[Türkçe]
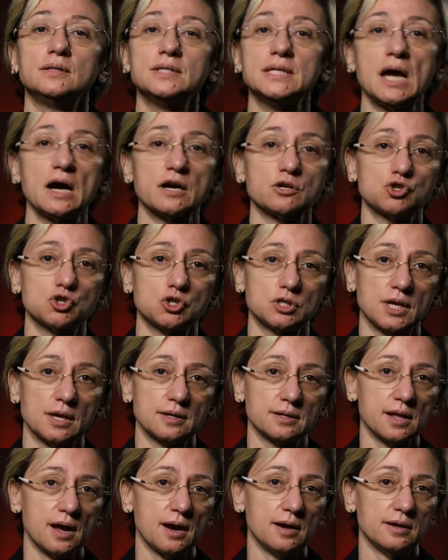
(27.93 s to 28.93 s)
diğer
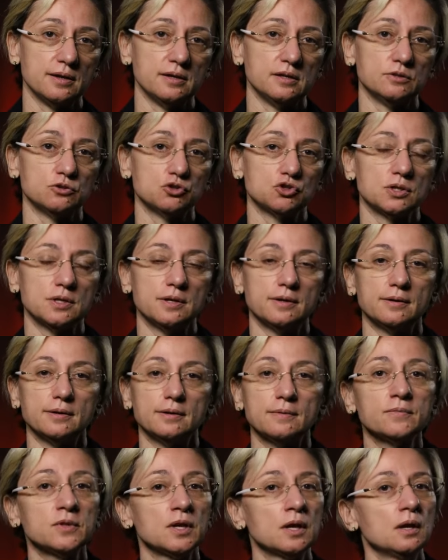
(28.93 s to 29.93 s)
şirketlerle
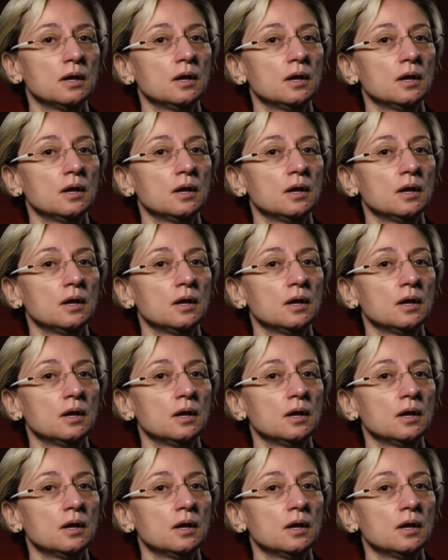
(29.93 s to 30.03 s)
ilişkileri.